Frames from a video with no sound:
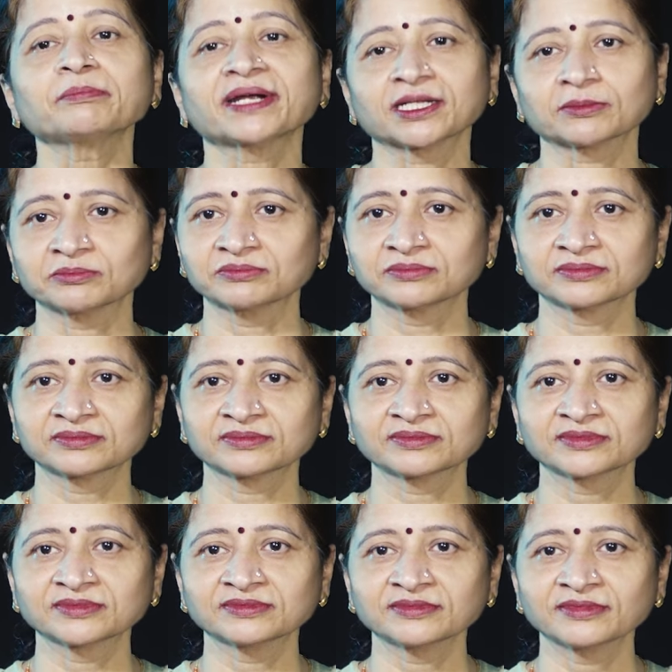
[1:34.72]
மனம்
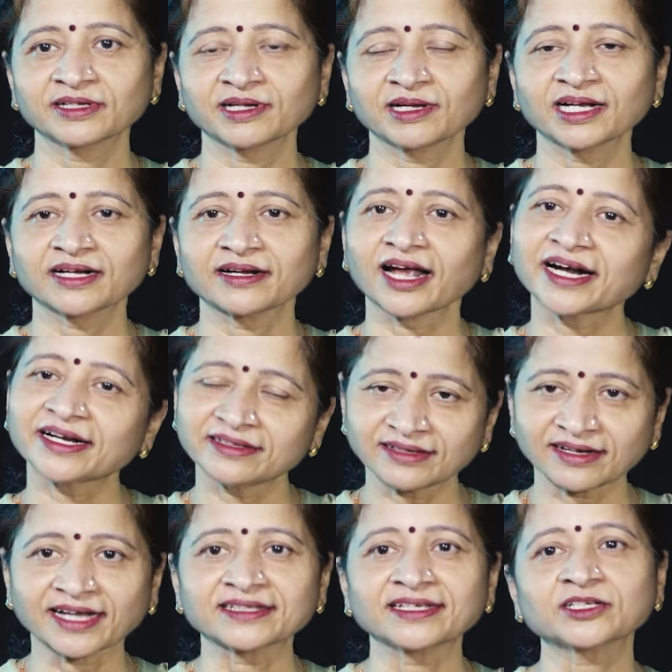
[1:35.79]
நான்
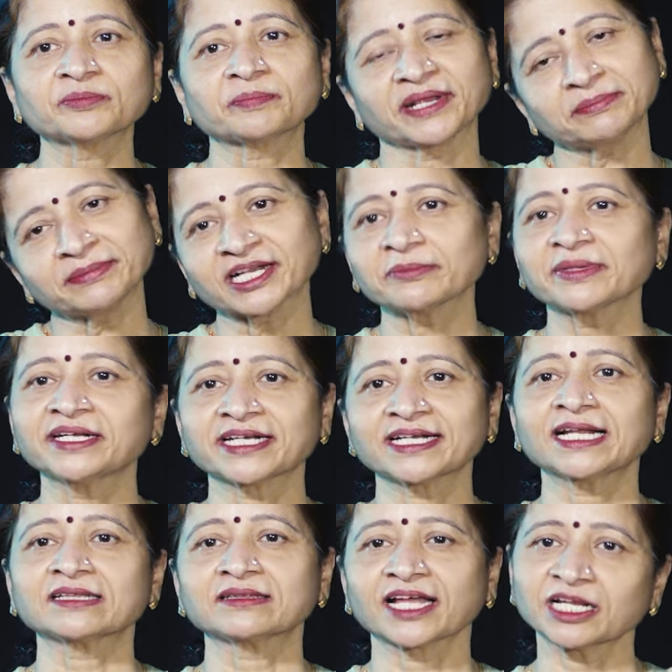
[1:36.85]
இந்த கதைக்கு பெண்மனம் என்றே
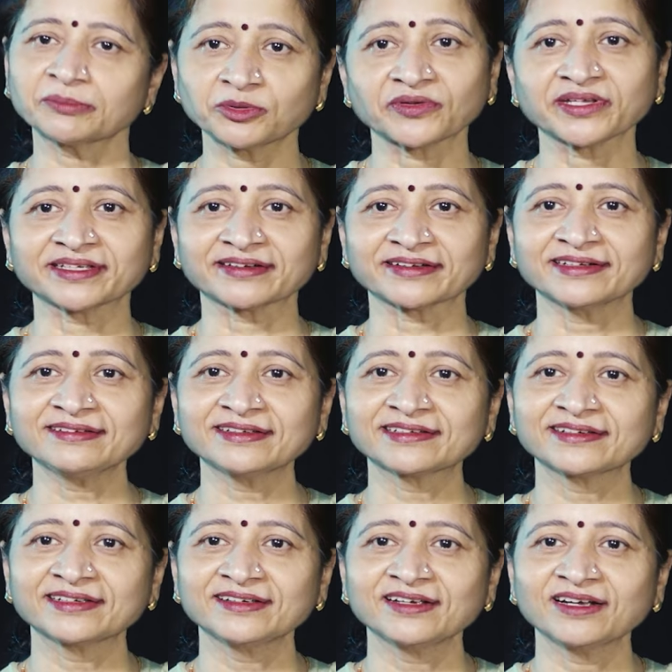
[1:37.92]
நான் தலைப்பு வைக்கிறேன்
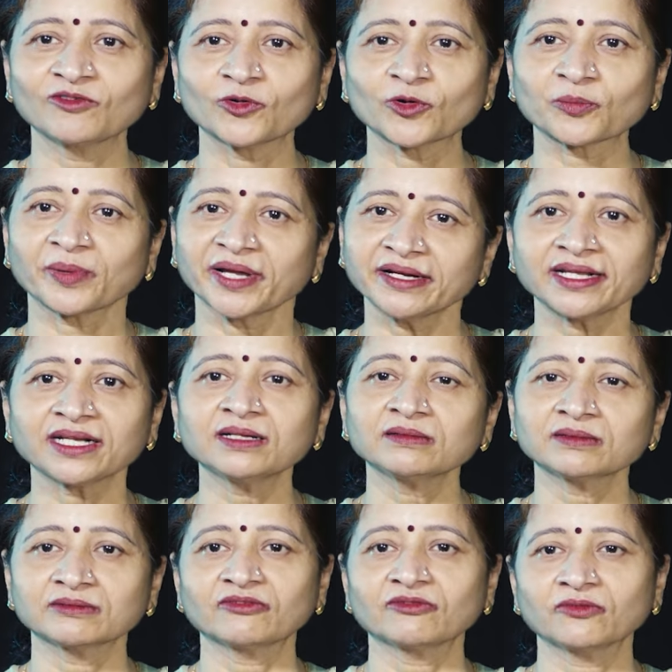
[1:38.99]
ஒரு பெண்ணின்
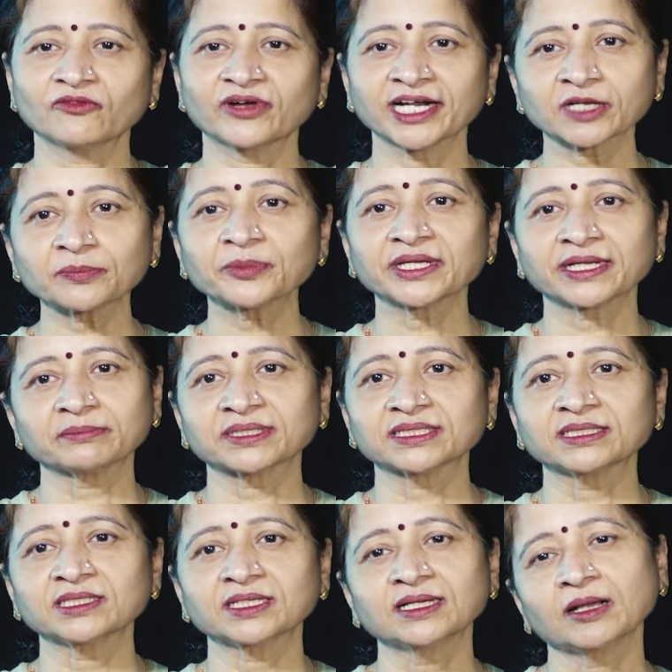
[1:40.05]
வளர்ப்பு
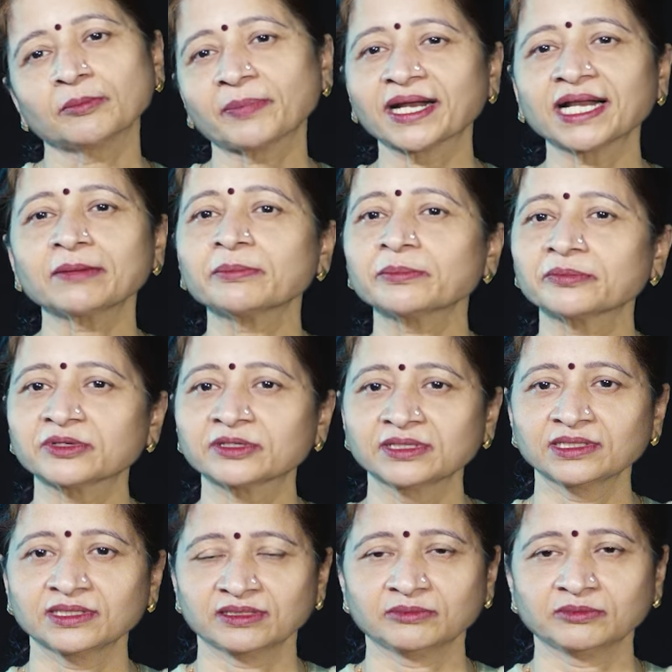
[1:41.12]
என்பது பல
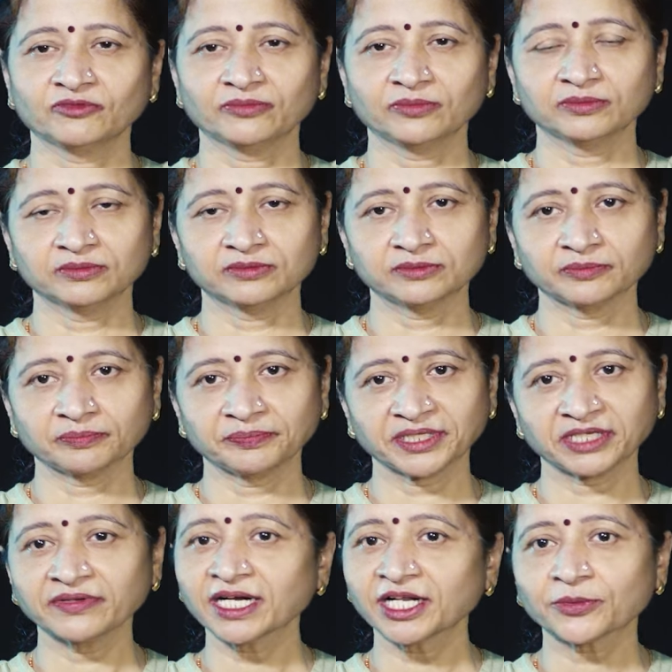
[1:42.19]

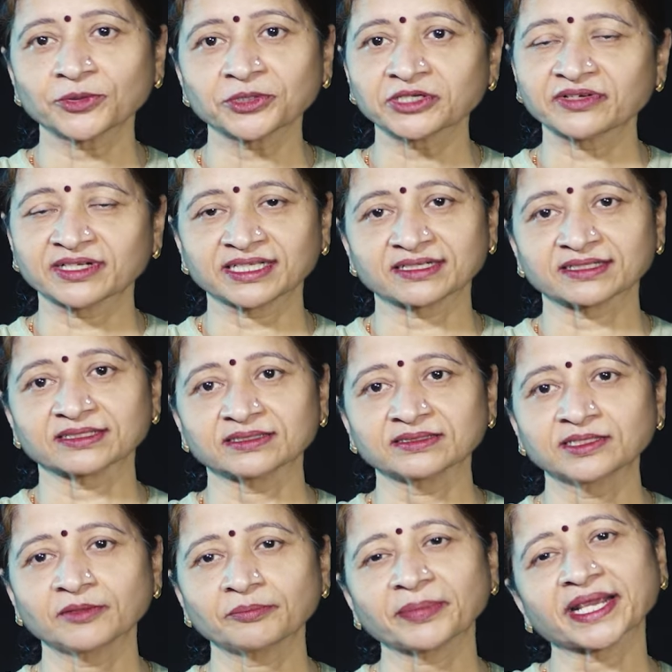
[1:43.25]
பிரிவுகளை கொண்டு வருகிறது
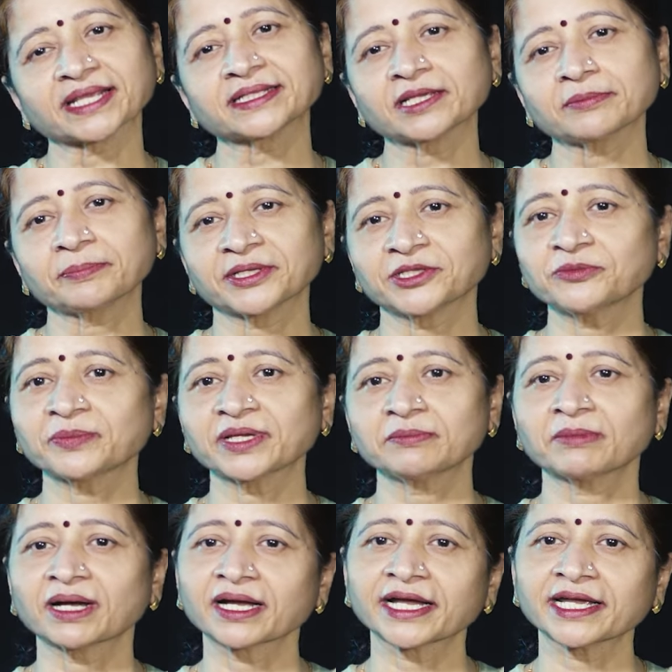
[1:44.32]
பேதை பெதும்பை
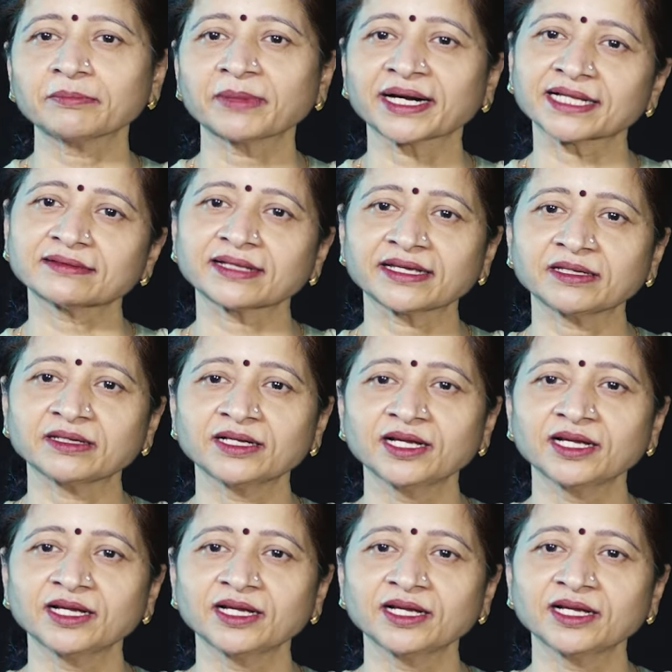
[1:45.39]
மங்கை மடந்தை